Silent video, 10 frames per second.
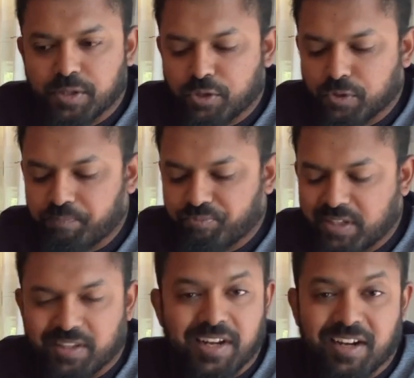மாதிரியோ
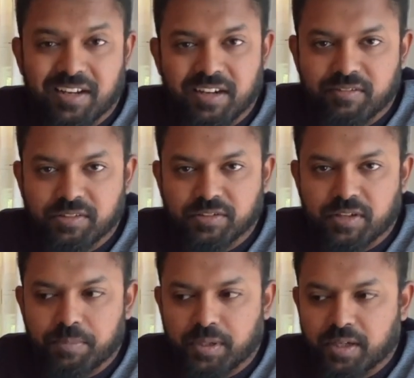இல்லை கிழங்கெல்லாம் வச்சு
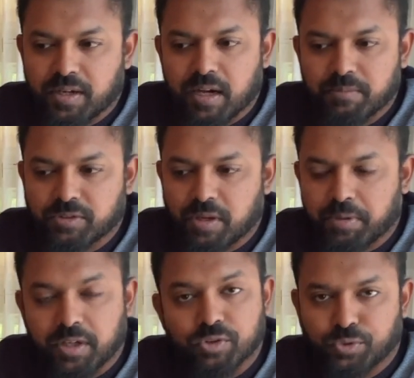சாப்பிட்றீங்க காரமாக
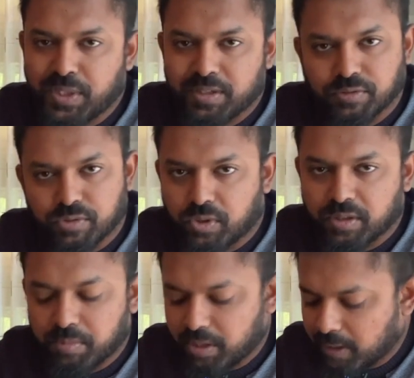சாப்பிட்றீங்கன்னா ஒரு ஸ்வீட்னஸ் இருக்கும்
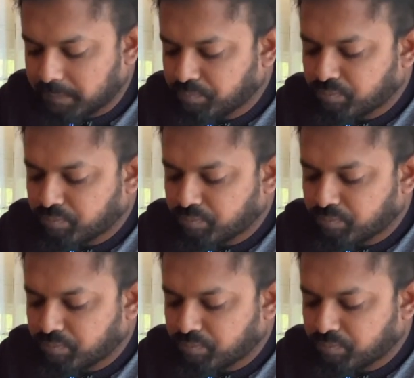அந்த ப்ரெட்டில்